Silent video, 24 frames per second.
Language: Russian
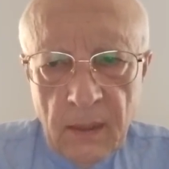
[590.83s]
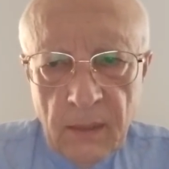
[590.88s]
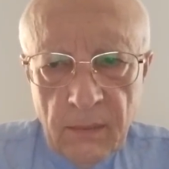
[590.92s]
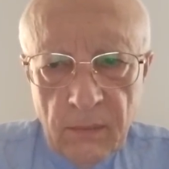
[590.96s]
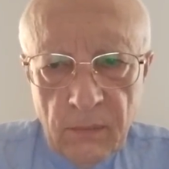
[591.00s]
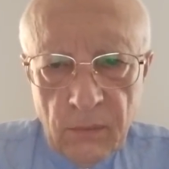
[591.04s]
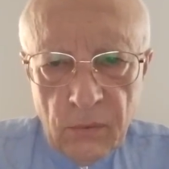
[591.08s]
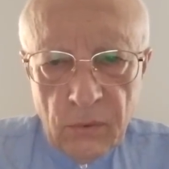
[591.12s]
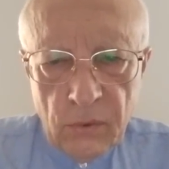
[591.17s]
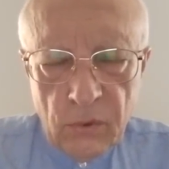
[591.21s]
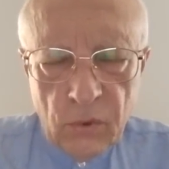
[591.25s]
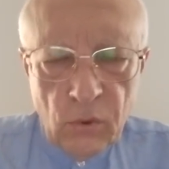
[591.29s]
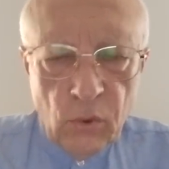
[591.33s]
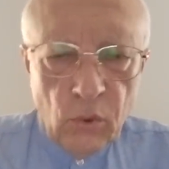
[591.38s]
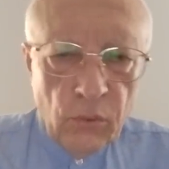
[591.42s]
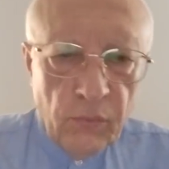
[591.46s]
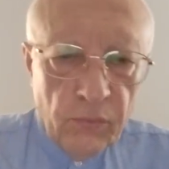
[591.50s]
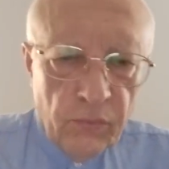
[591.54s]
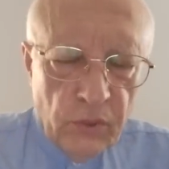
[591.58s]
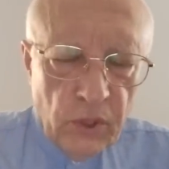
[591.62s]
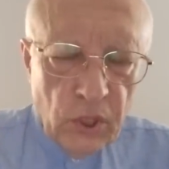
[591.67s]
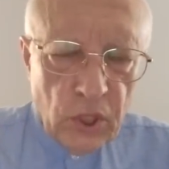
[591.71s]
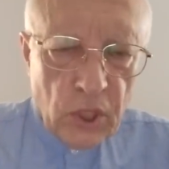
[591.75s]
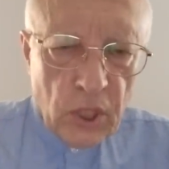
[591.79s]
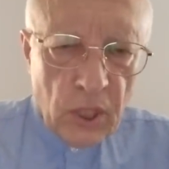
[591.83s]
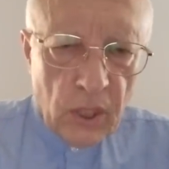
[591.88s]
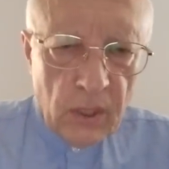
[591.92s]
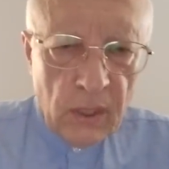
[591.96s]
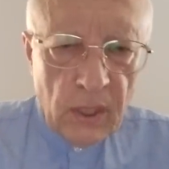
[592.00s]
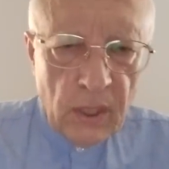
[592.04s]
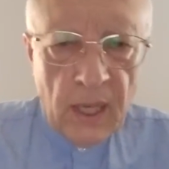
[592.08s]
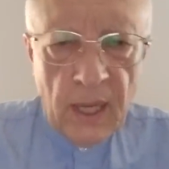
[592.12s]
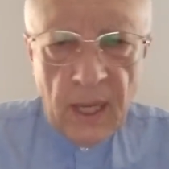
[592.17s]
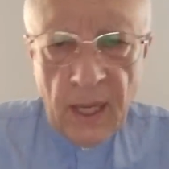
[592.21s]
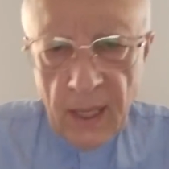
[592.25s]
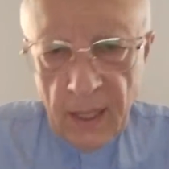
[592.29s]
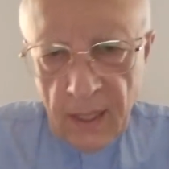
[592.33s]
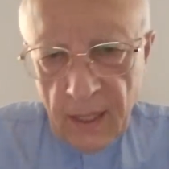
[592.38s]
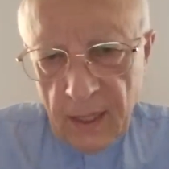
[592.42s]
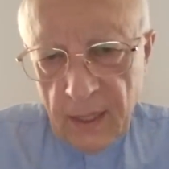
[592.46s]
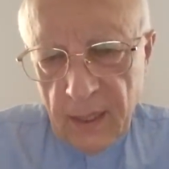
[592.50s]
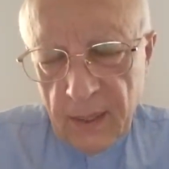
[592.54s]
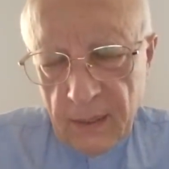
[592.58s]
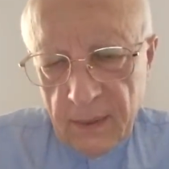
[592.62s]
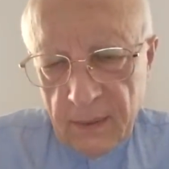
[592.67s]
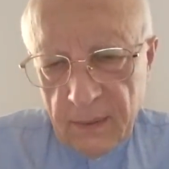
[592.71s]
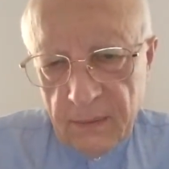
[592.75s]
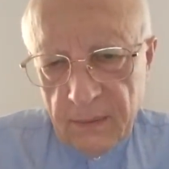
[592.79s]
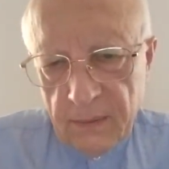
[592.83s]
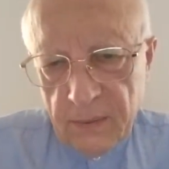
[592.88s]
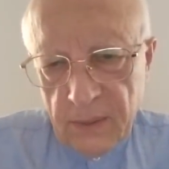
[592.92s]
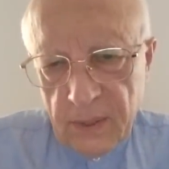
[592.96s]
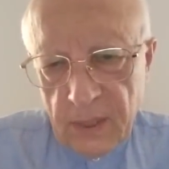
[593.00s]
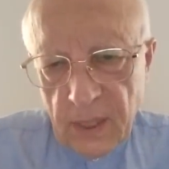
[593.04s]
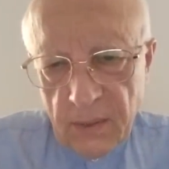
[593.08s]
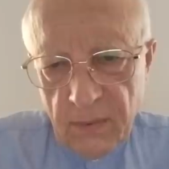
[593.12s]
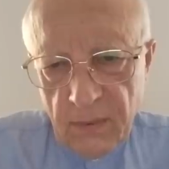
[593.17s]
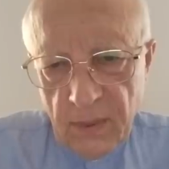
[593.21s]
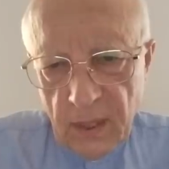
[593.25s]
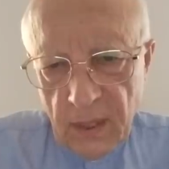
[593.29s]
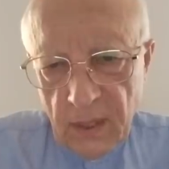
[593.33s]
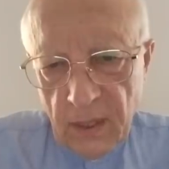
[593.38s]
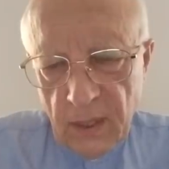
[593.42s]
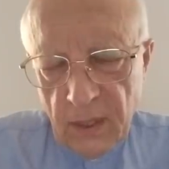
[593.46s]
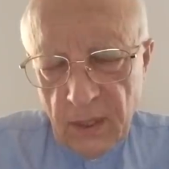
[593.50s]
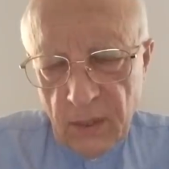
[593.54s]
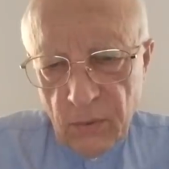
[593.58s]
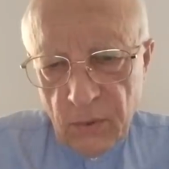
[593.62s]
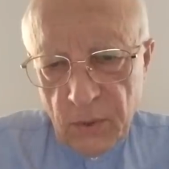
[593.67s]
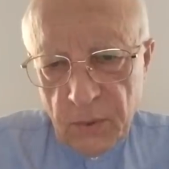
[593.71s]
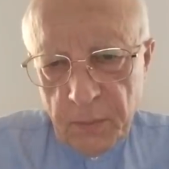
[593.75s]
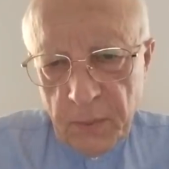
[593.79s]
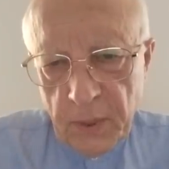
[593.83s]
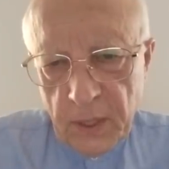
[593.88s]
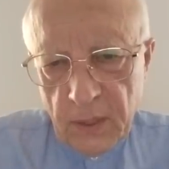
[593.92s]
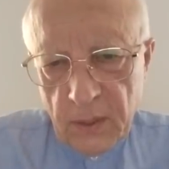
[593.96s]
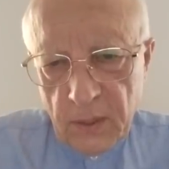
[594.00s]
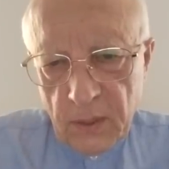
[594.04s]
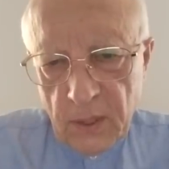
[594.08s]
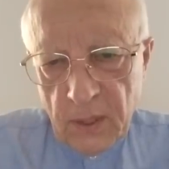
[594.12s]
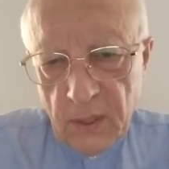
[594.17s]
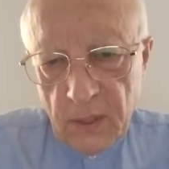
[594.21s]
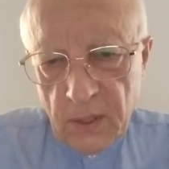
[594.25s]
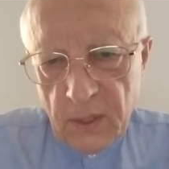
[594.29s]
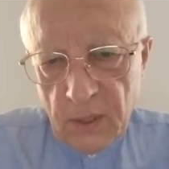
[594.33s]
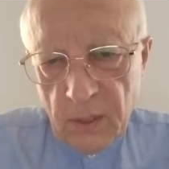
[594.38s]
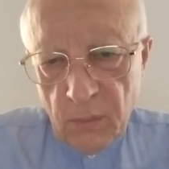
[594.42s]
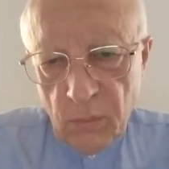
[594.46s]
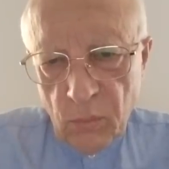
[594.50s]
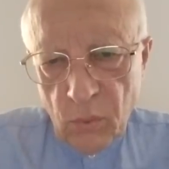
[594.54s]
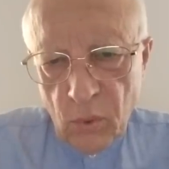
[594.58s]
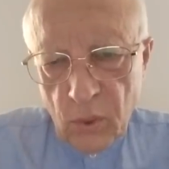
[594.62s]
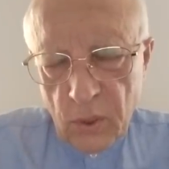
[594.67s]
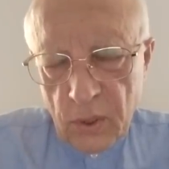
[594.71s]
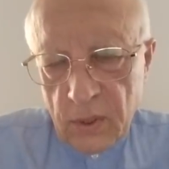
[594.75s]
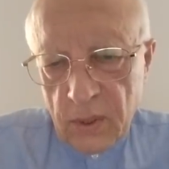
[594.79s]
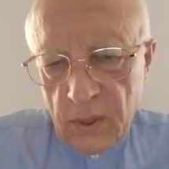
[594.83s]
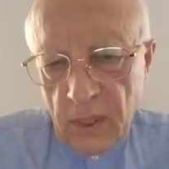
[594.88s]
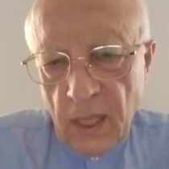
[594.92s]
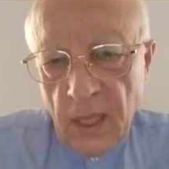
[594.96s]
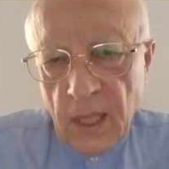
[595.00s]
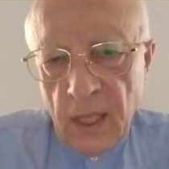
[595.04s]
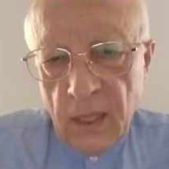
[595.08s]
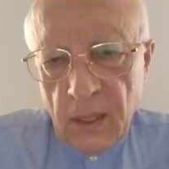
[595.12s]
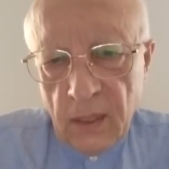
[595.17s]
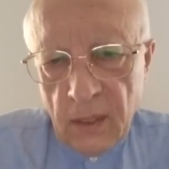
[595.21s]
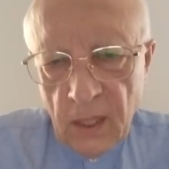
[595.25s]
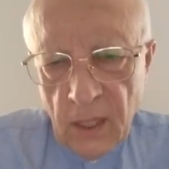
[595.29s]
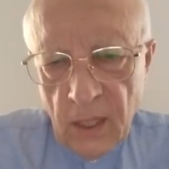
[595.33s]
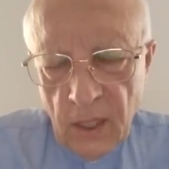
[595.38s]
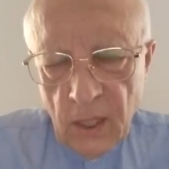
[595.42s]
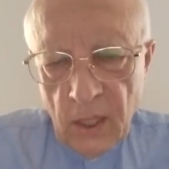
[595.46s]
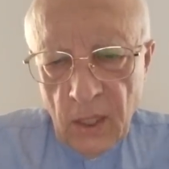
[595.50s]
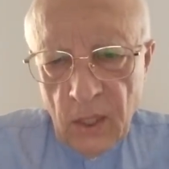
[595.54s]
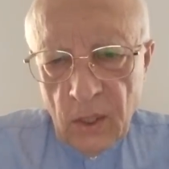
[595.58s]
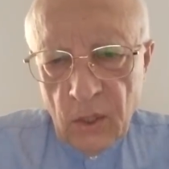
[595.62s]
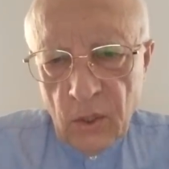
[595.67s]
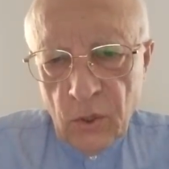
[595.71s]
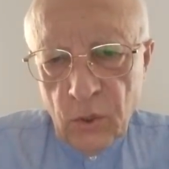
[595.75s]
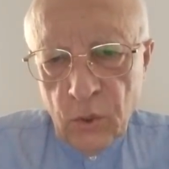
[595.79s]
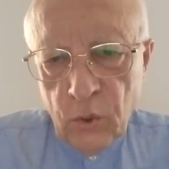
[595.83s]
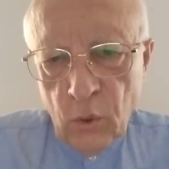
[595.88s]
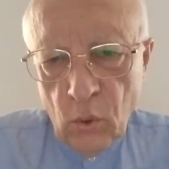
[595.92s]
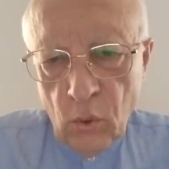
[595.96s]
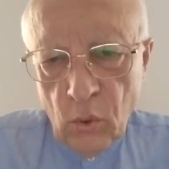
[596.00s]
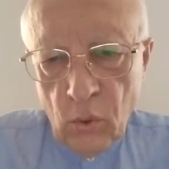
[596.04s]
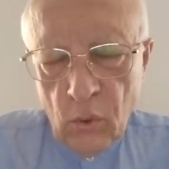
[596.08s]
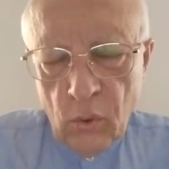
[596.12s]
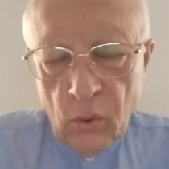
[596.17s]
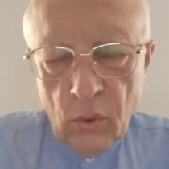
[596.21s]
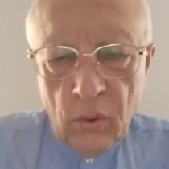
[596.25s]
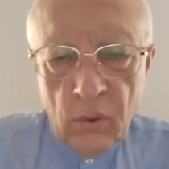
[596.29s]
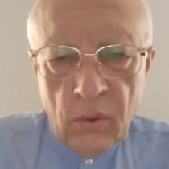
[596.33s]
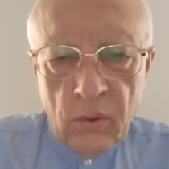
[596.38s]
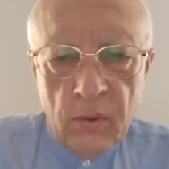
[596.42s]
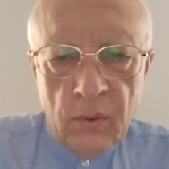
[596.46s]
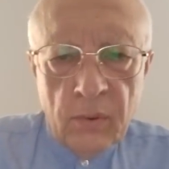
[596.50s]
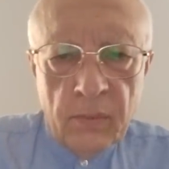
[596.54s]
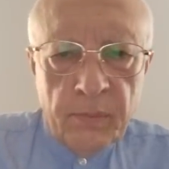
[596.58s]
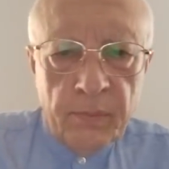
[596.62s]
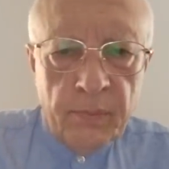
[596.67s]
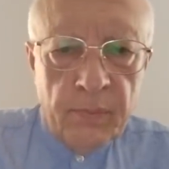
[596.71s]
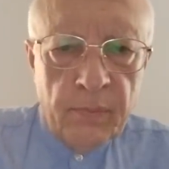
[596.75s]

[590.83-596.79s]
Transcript: Вот. Но он вышел, а, а взорвали Успенский собор. Стоял до,